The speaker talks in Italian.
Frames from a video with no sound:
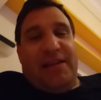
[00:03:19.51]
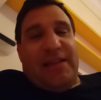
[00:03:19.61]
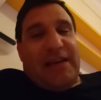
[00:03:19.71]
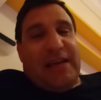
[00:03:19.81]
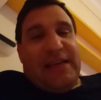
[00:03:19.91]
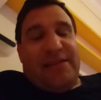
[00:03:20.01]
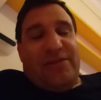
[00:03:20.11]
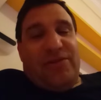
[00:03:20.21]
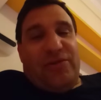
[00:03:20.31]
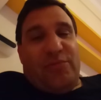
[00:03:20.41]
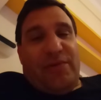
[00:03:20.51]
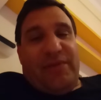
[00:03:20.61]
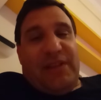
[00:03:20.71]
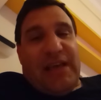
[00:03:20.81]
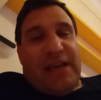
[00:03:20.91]
da ragazzi ci si
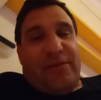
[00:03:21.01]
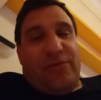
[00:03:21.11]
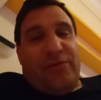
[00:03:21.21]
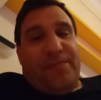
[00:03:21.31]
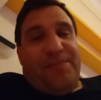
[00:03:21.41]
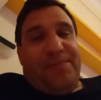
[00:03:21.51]
muove tanto,